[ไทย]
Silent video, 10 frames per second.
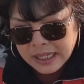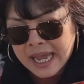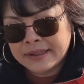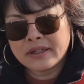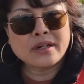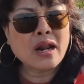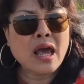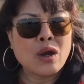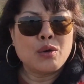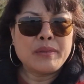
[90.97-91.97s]
การที่เรา
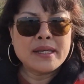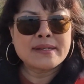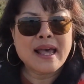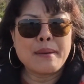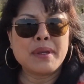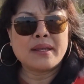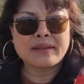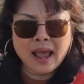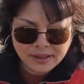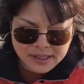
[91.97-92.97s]
มีสามี
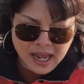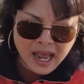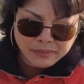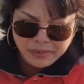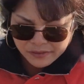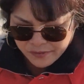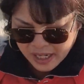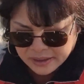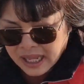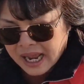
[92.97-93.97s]
ต่างชาติมีแฟ
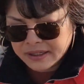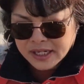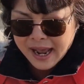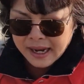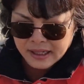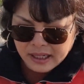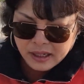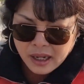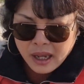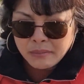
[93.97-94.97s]
นต่างชาติเนี่ย
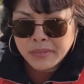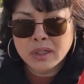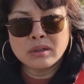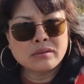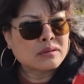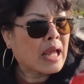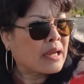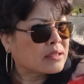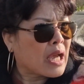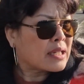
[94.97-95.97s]
มันต่าง
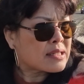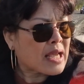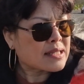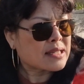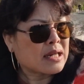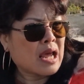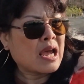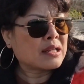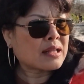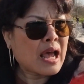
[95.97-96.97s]
ชาติศาสนา
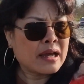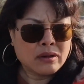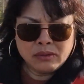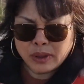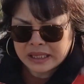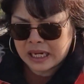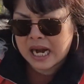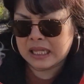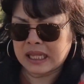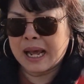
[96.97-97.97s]
ต่างวัฒน
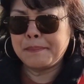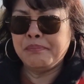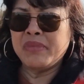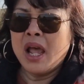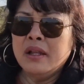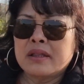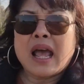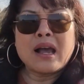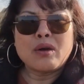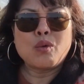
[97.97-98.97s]
ธรรม
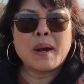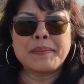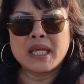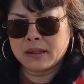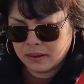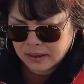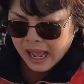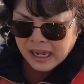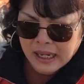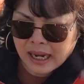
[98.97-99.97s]
ต่างความคิดต่า
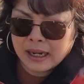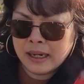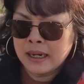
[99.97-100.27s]
งกัน